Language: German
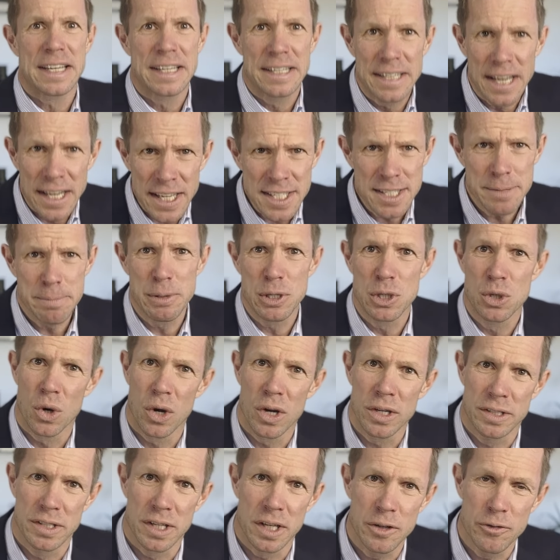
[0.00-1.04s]
Das
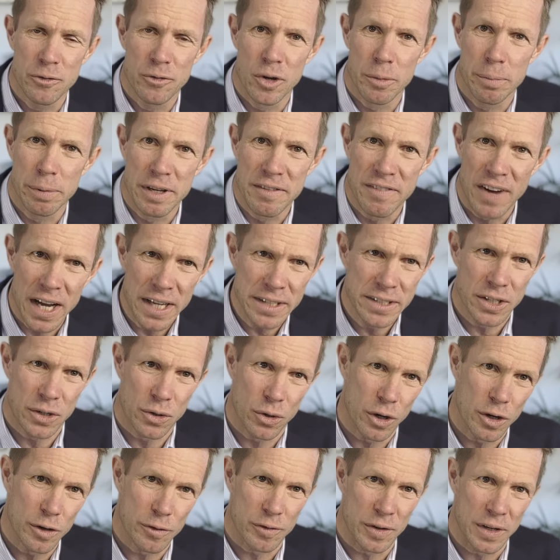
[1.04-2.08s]
bedeutet für private
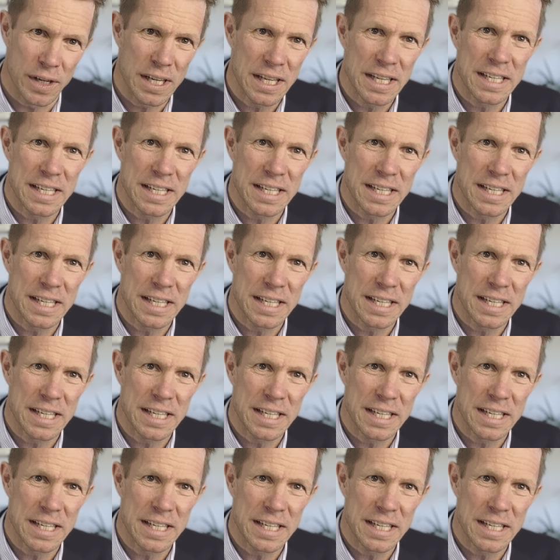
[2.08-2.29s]
Käufer,